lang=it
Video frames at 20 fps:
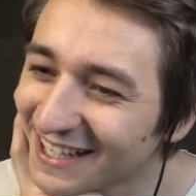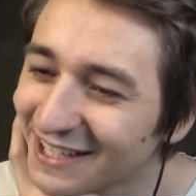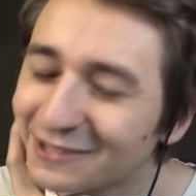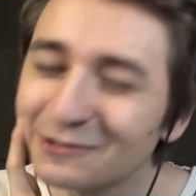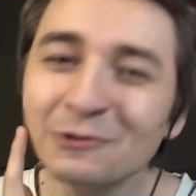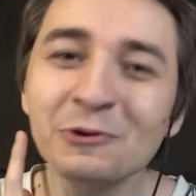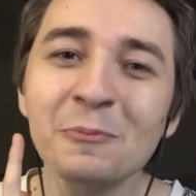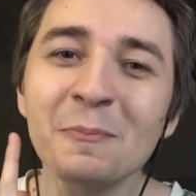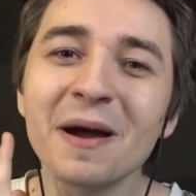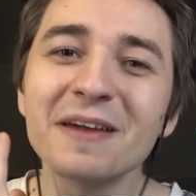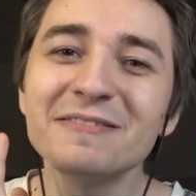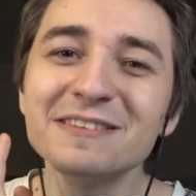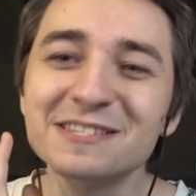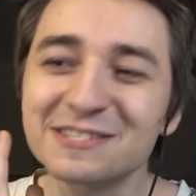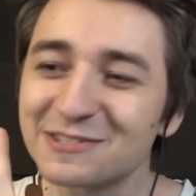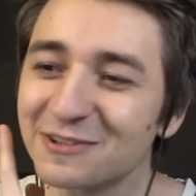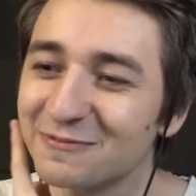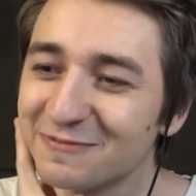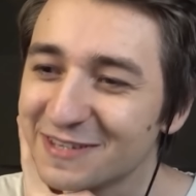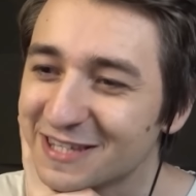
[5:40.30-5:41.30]
Non l'ho mai
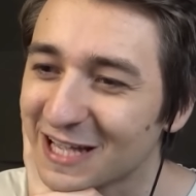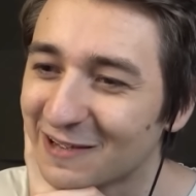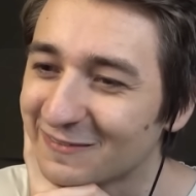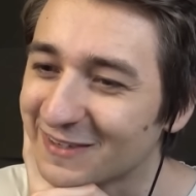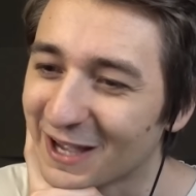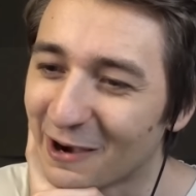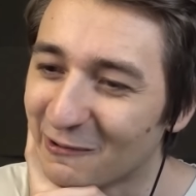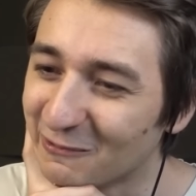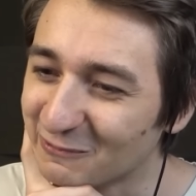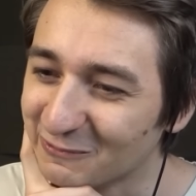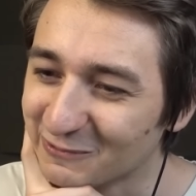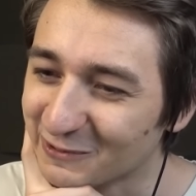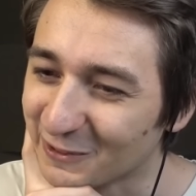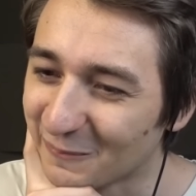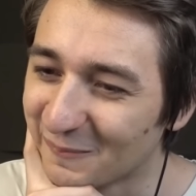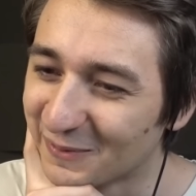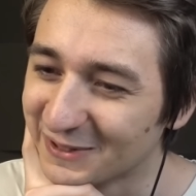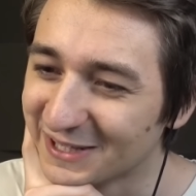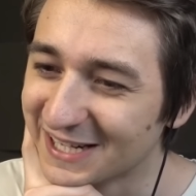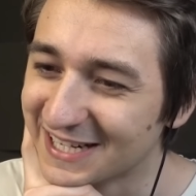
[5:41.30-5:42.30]
visto in vita mia un
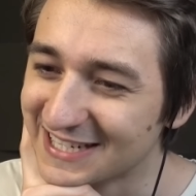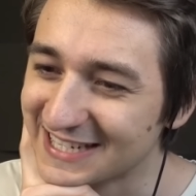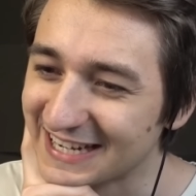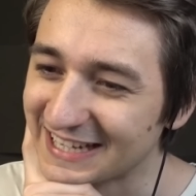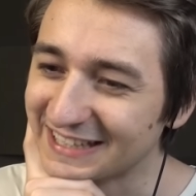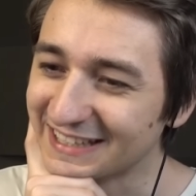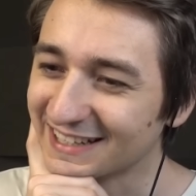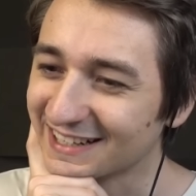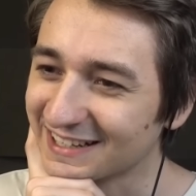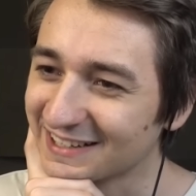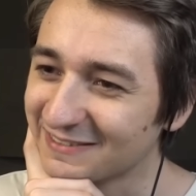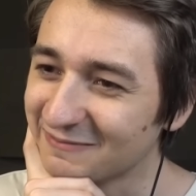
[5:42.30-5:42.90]
robo del genere.